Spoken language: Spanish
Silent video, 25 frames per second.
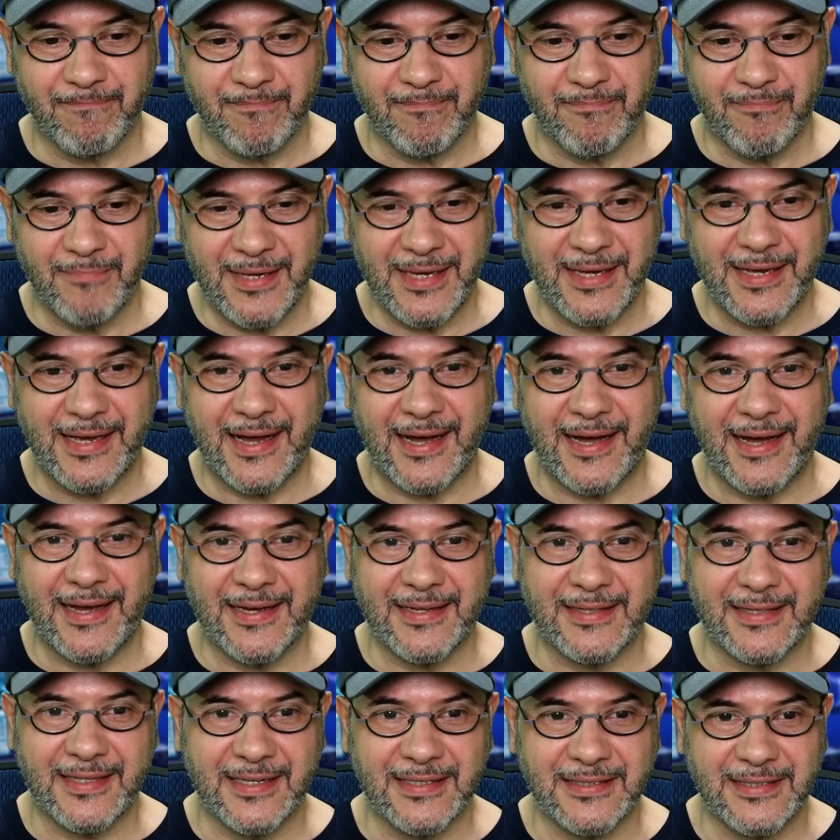Mika
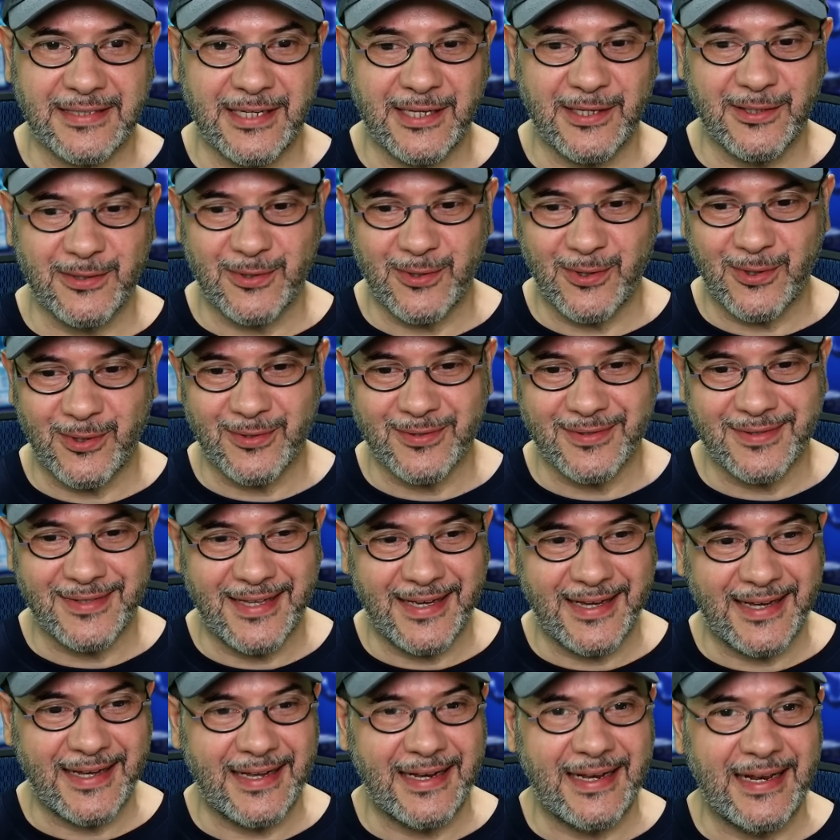está haciendo
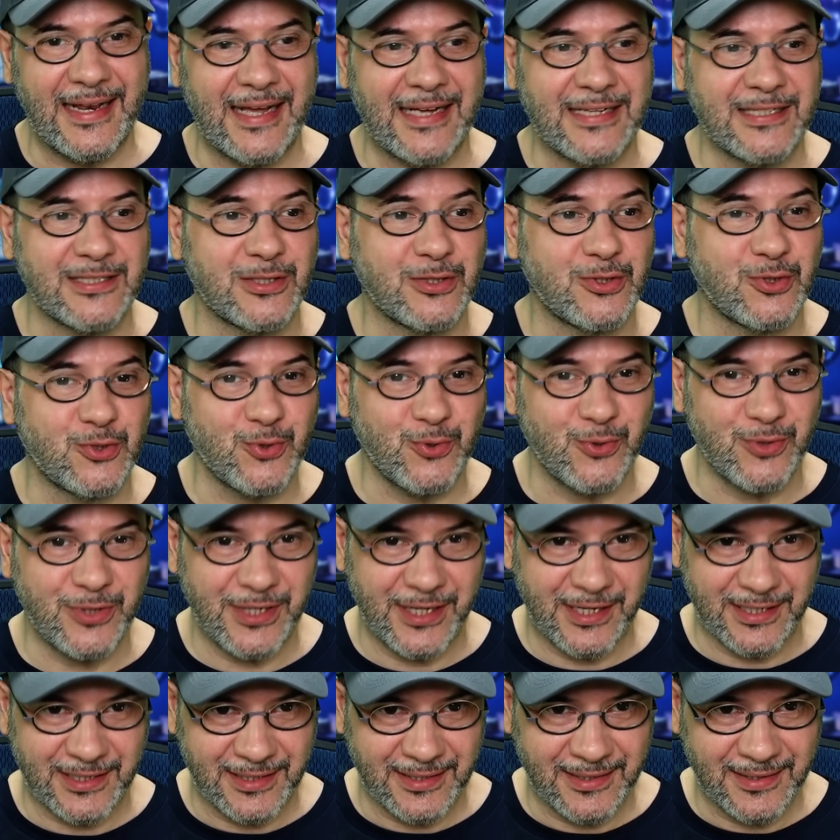de la
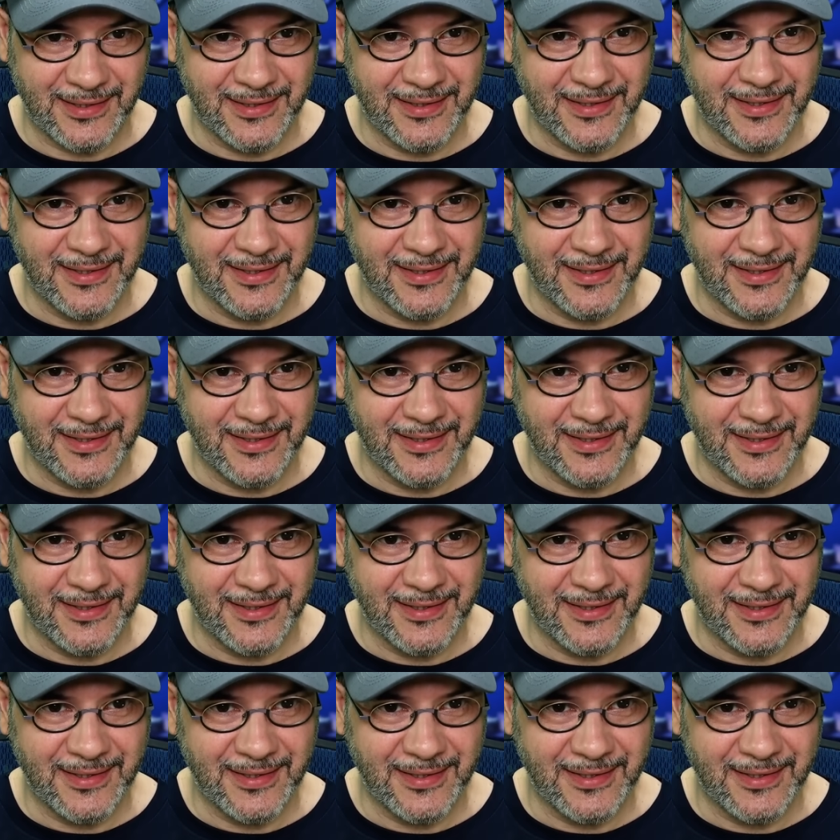suya